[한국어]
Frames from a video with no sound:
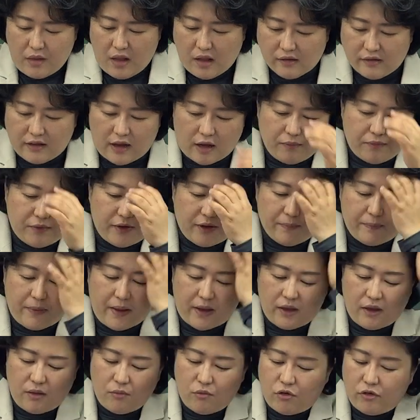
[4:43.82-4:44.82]
사업장
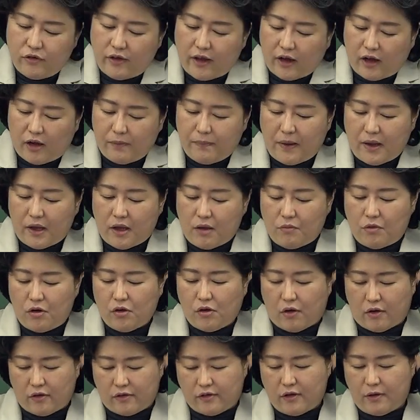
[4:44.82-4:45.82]
폐기물, 생활 폐기물,
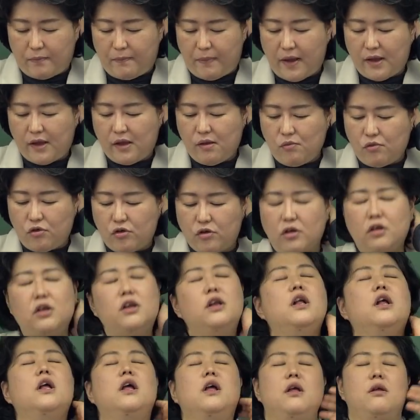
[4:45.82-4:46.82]
건설
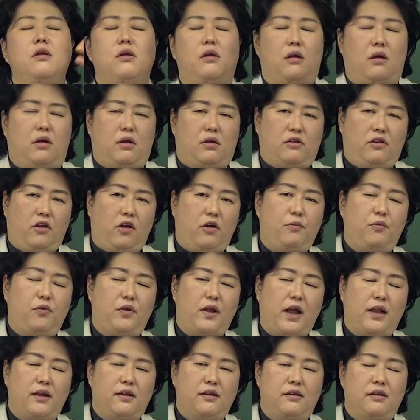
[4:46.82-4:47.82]
폐기물을 어,
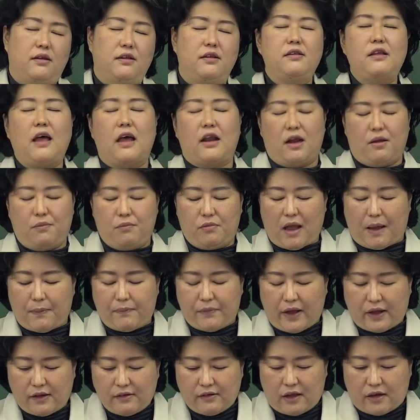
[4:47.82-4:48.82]
처분하는 사람
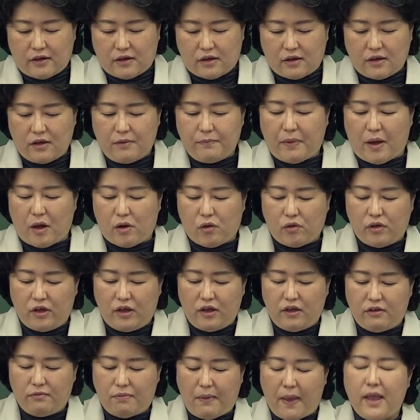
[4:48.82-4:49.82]
담당자는 바로
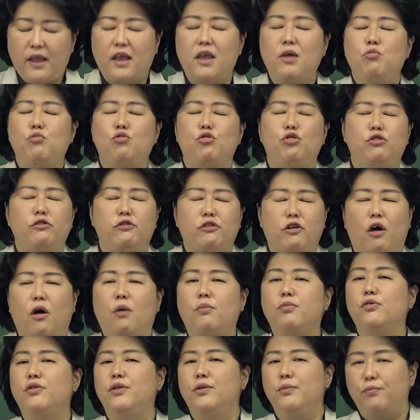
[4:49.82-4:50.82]
이 폐기물
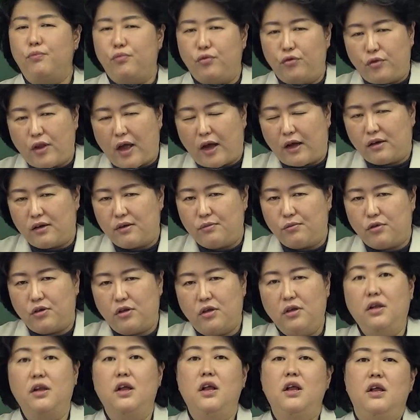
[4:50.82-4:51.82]
처분
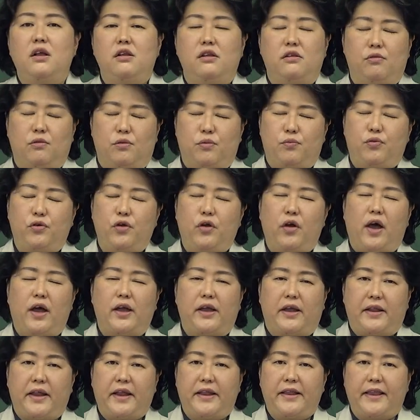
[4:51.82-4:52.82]
부담금을
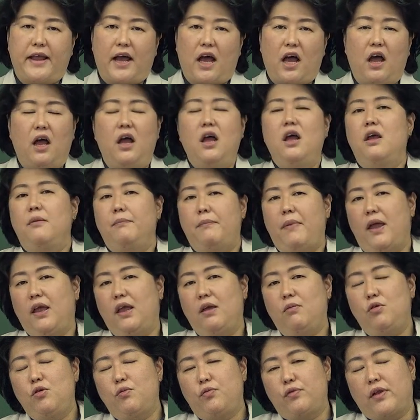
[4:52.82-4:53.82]
부여하게 된다.
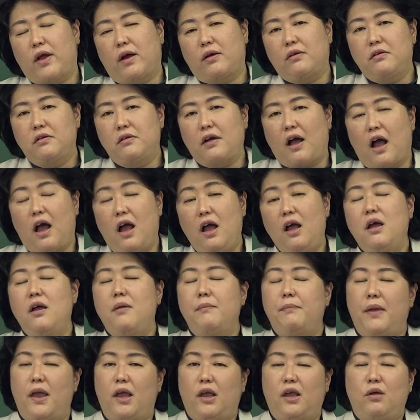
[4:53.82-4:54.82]
폐기물
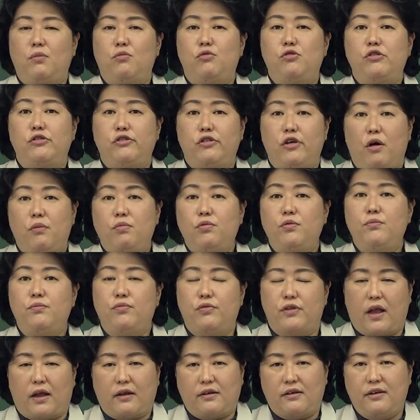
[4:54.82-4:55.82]
부담금과 폐기물 처분
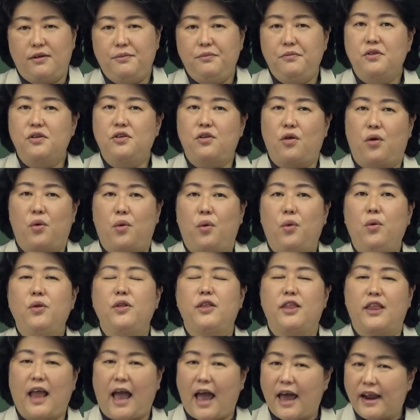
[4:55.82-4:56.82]
부담금
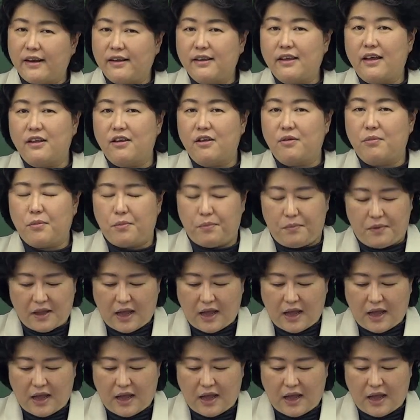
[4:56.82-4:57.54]
서로 다른 개념.